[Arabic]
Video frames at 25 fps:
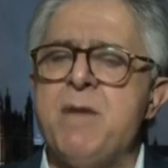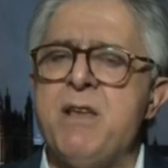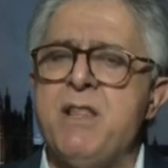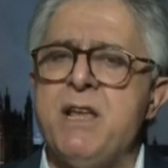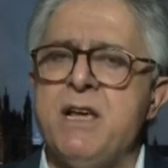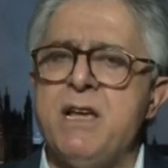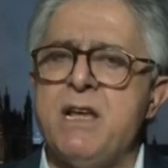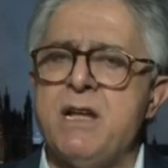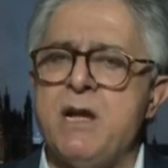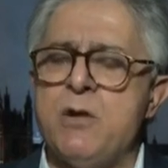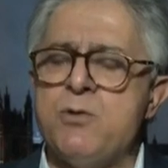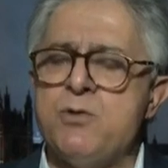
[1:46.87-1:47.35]

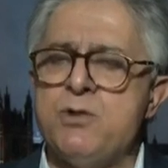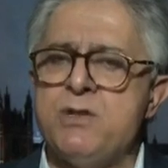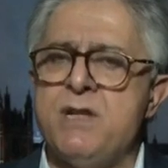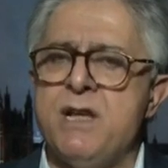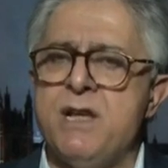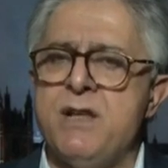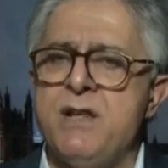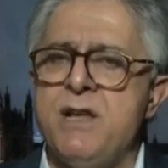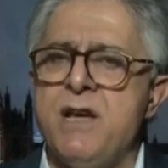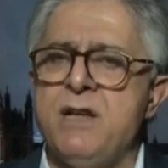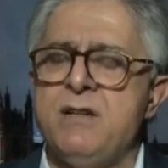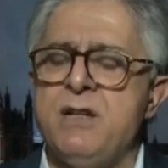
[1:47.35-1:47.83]
ذكر
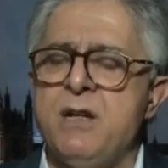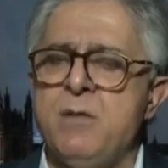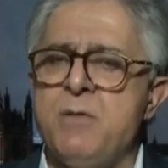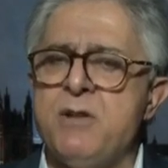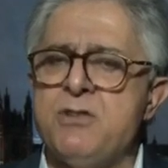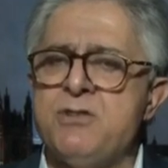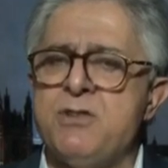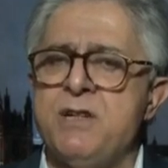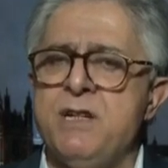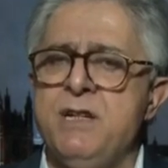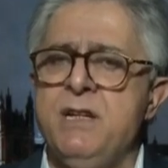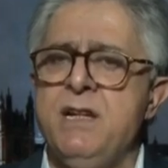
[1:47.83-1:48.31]
الأستاذ هاني
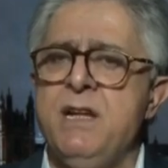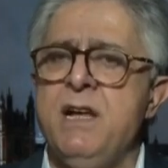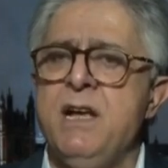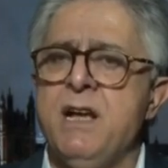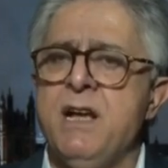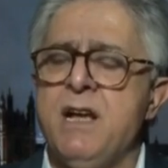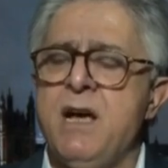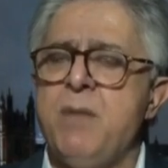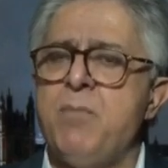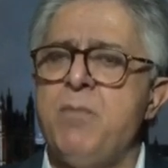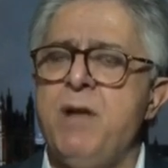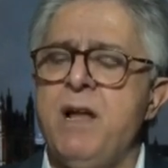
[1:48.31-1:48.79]
المصري
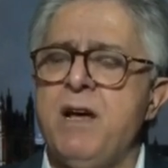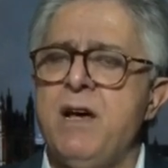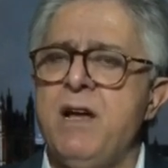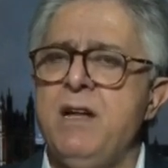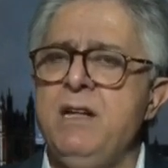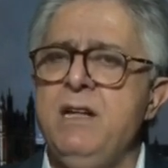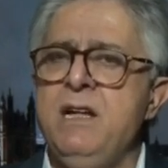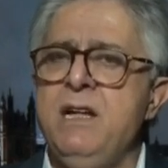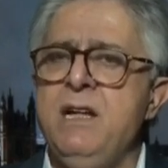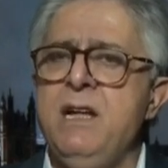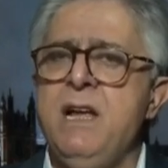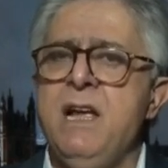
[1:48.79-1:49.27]
قبل
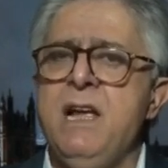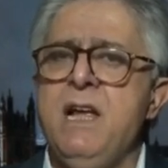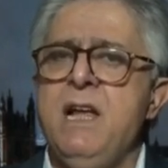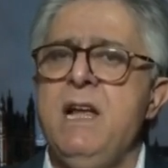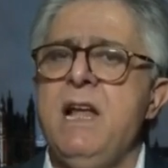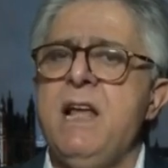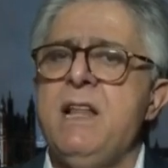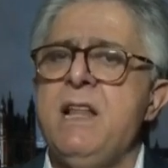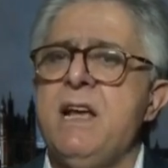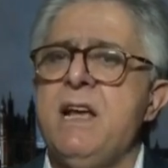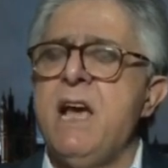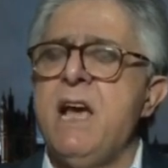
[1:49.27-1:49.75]
قليل
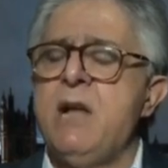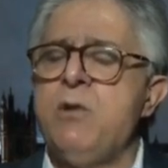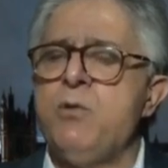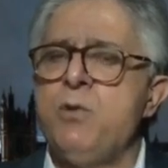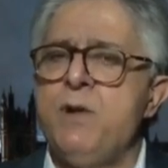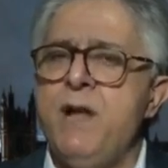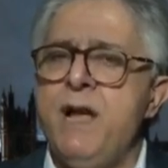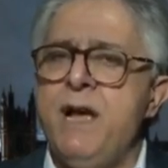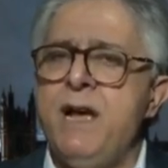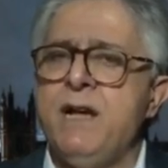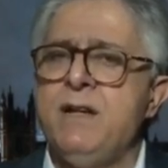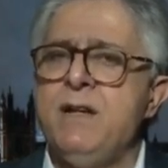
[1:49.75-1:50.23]
إلا إذا
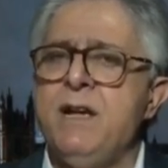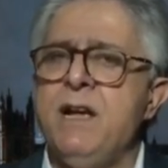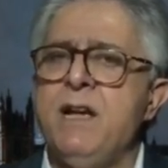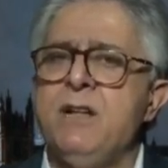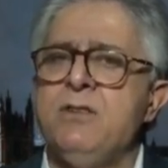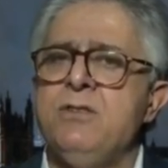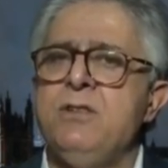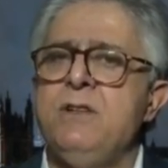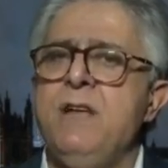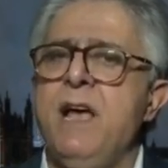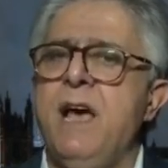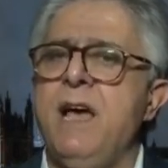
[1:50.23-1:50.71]
هناك
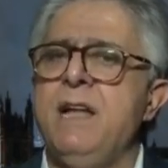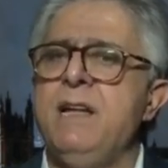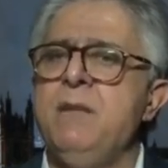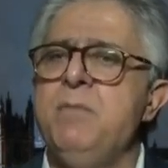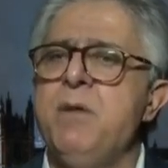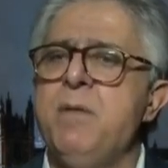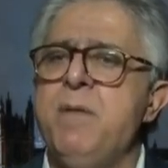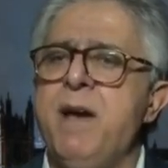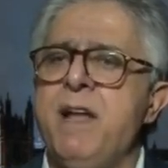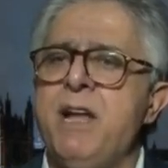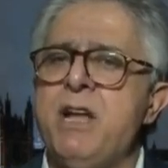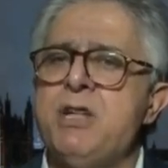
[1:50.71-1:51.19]
يعني
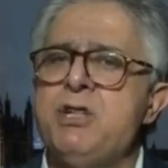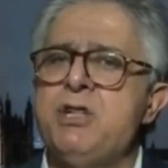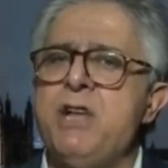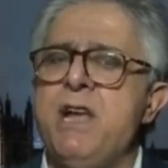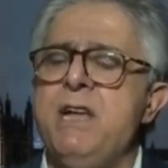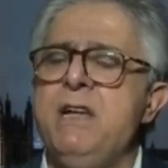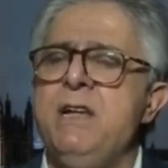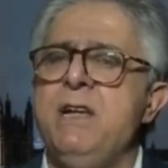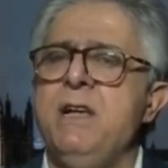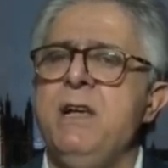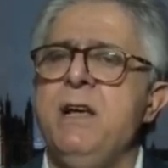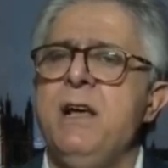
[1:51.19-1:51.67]
بمعنى
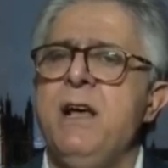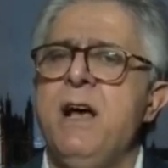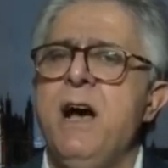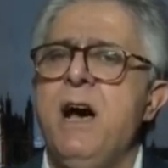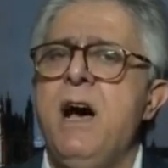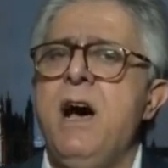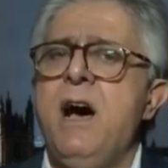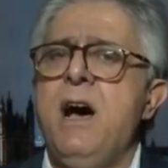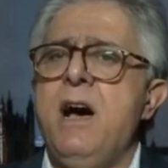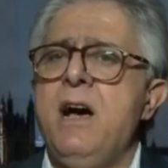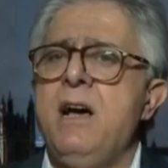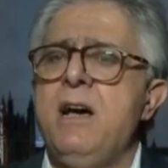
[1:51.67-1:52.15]
شيء
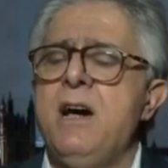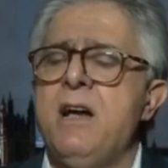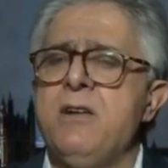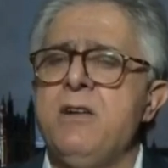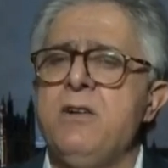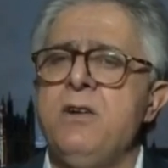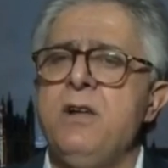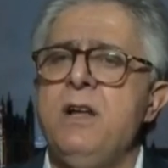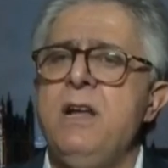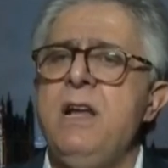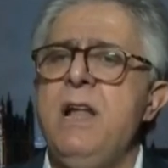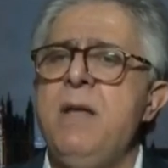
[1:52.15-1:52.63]

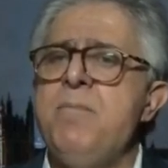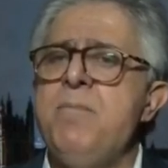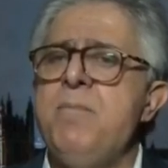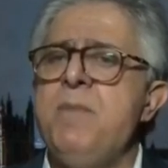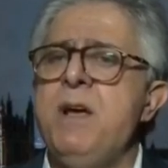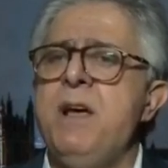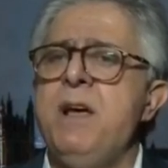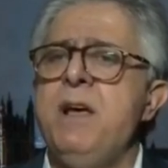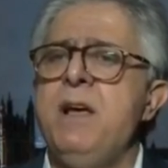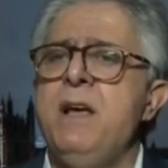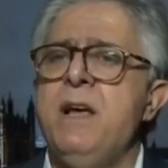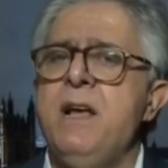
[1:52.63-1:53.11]
آخر لم
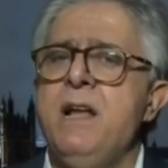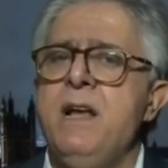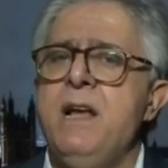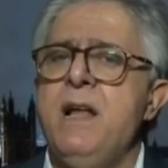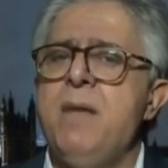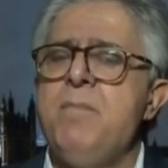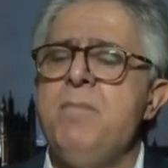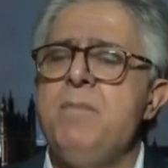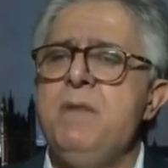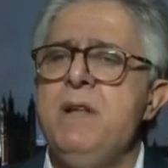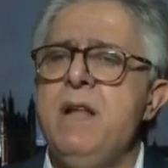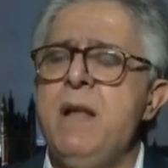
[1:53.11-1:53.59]

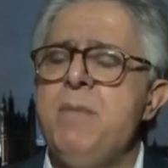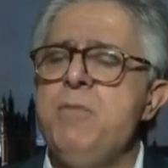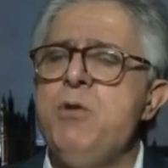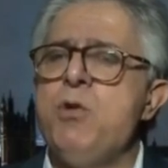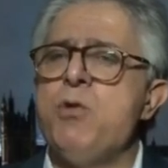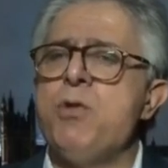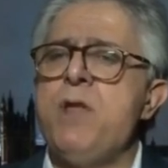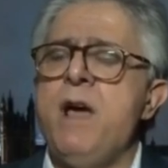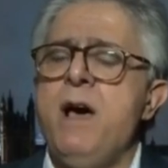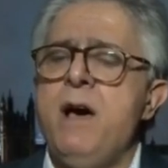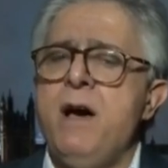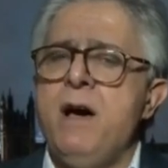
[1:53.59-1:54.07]
لم لم
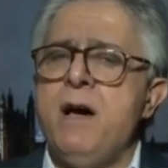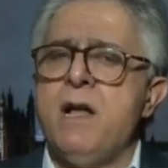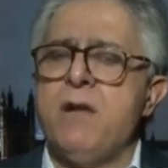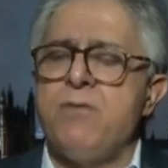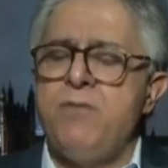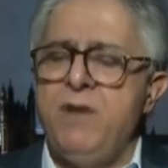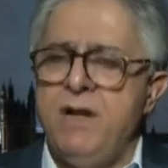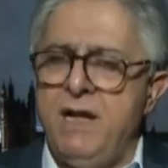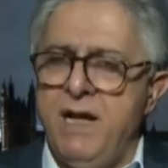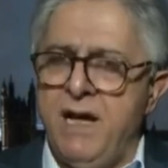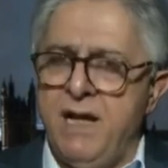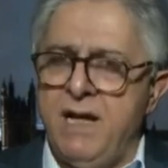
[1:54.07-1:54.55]
يظهر
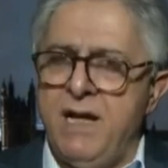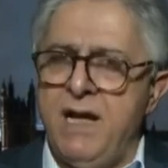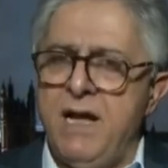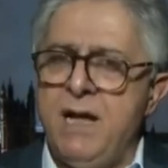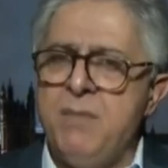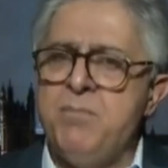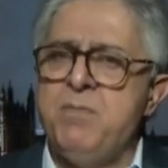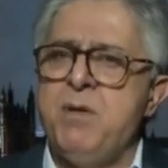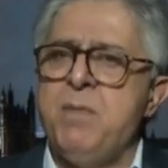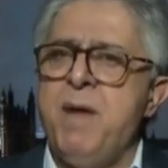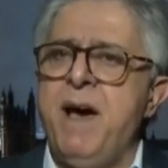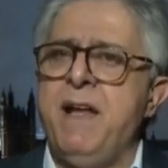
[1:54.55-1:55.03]
في
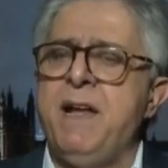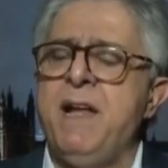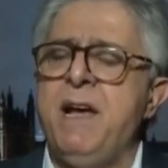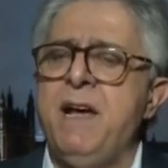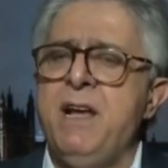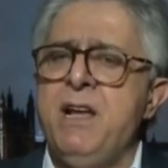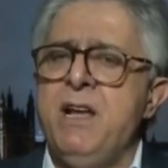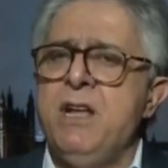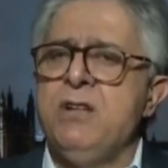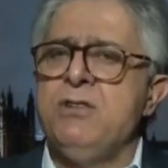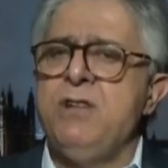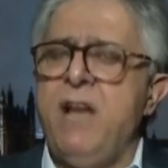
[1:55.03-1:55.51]
الإعلام بمعنى
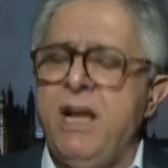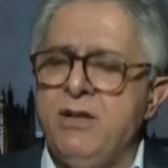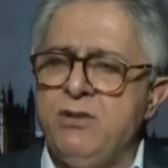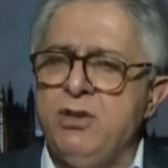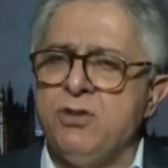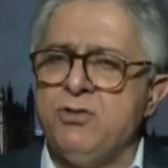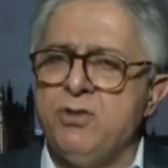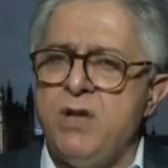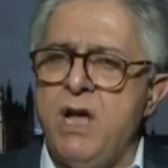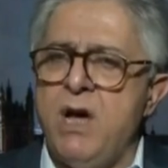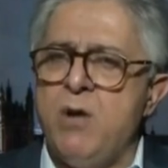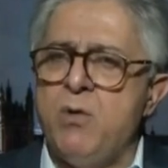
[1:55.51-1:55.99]
تحت
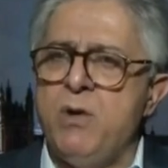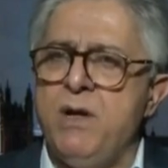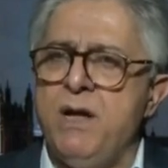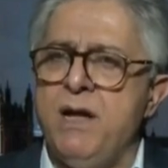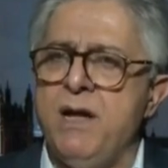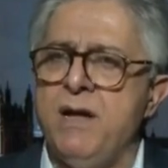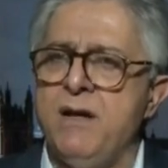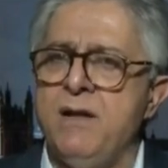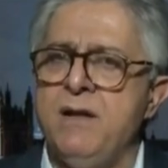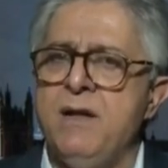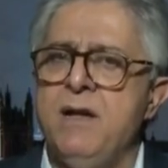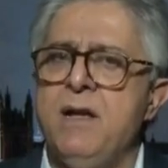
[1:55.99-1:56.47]

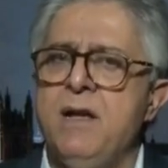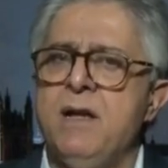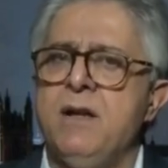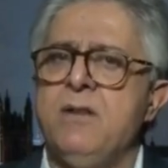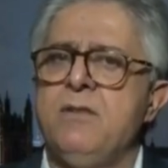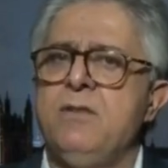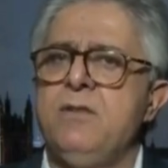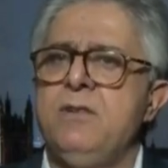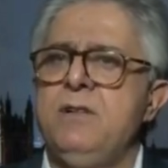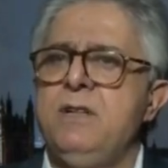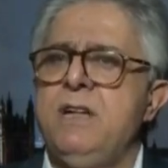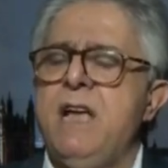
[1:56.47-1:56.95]
الطاولة
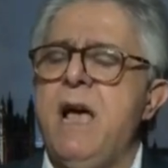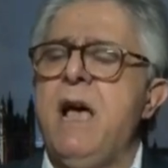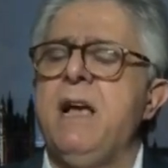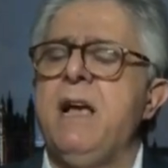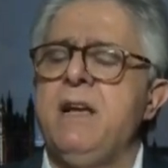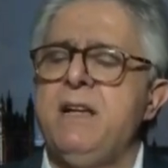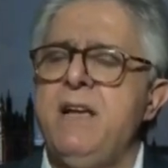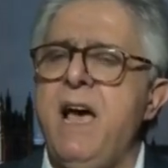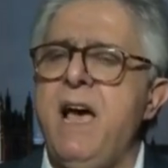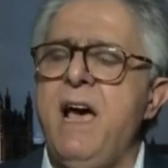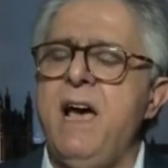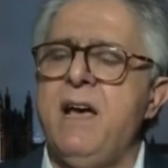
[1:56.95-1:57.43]
ك
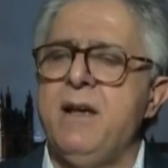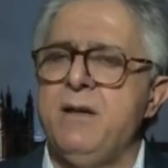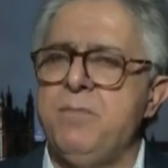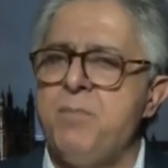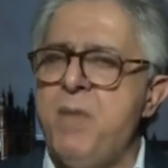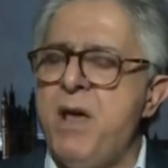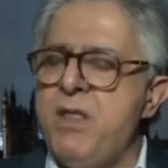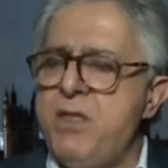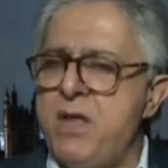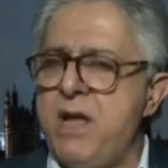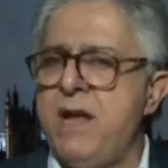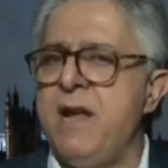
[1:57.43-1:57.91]
ك
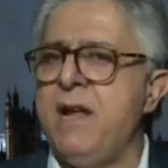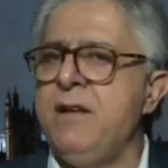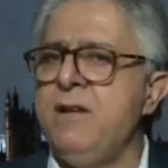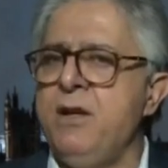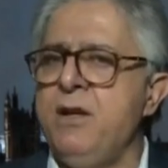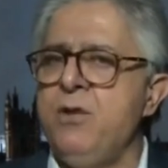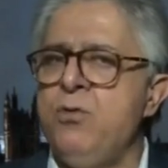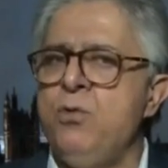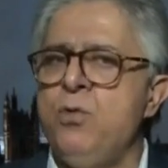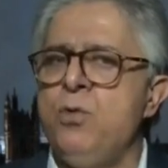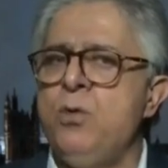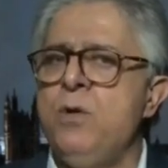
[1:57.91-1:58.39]
مثلا
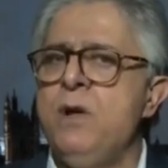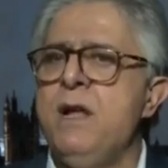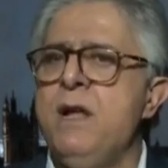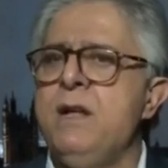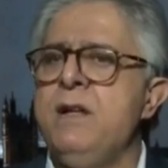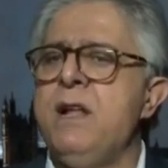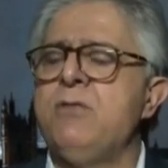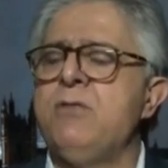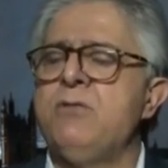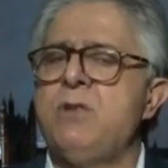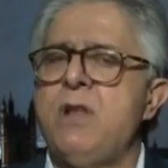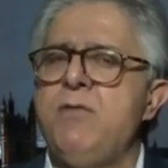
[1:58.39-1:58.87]
انه
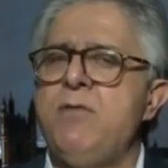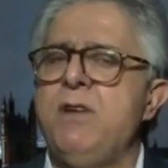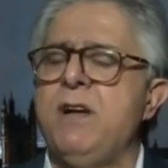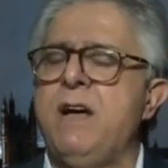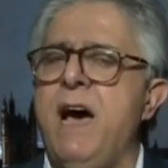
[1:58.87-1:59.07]
نتفق